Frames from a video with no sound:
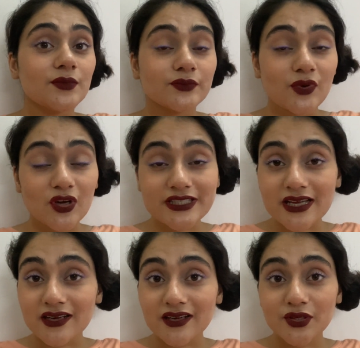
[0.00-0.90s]
बहुत
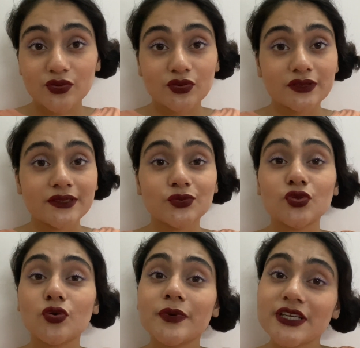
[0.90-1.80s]
सारा यू you नो know,
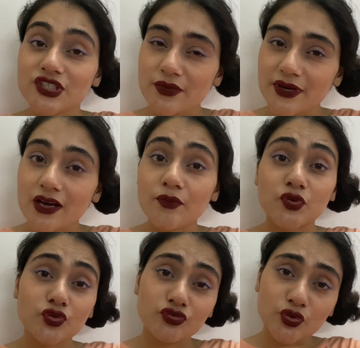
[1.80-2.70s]
उनको भेजना पड़ा
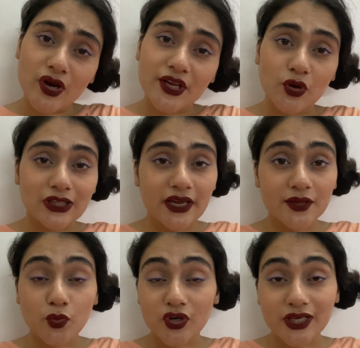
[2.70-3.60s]
अप्रूव हुआ एंड ऑल दैट
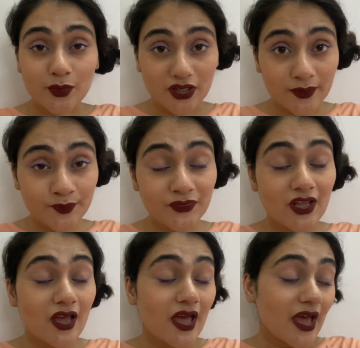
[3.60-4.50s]
बहुत टाइम लगा
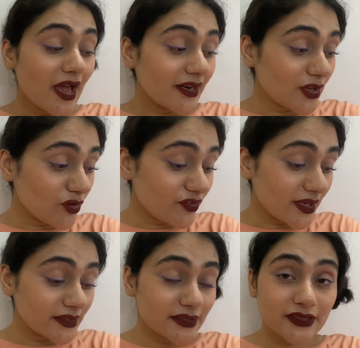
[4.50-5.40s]
एंड नाउ
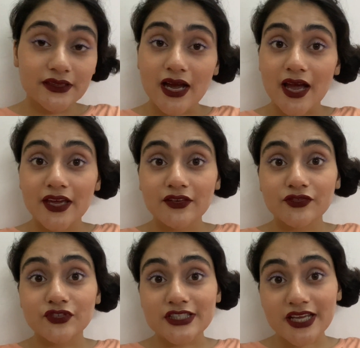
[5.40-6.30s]
फाइनली आई हैव
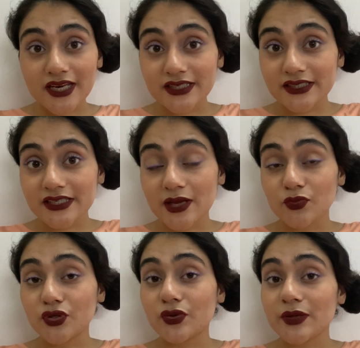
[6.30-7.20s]
डिसाइडेड कि आई एम
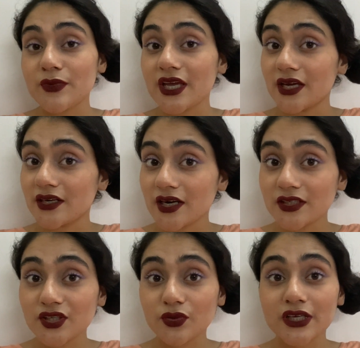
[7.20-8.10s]
गोइंग गेट माई हेयर
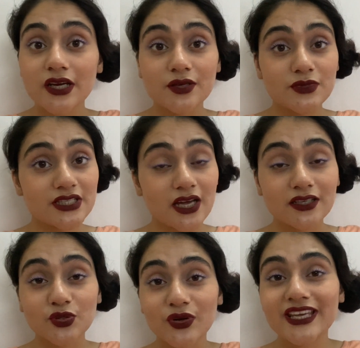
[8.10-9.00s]
कट क्योंकि गर्मी से
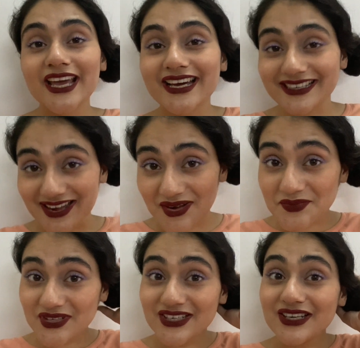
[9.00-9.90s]
हालत हो गई है
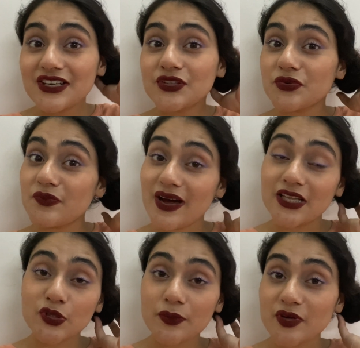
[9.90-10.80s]
ख़राब तो
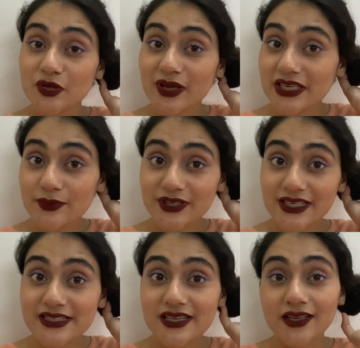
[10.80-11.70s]
बाल तो अब कटवाने ही
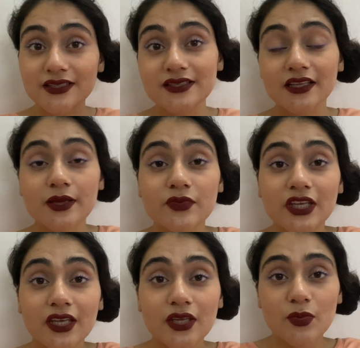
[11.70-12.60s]
पड़ेंगे साथ ही साथ आई एम
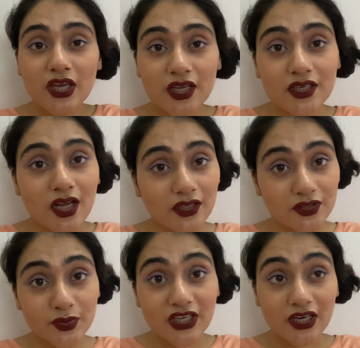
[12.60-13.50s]
थिंकिंग कि मैं हेयर कलर
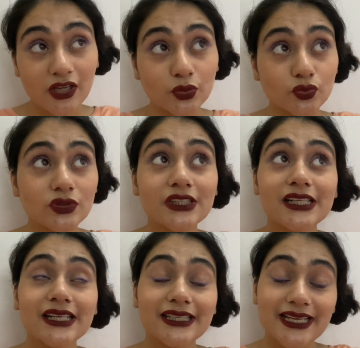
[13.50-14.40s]
भी करा लूँ
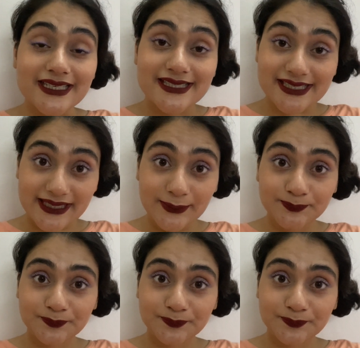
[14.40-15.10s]
लेट सी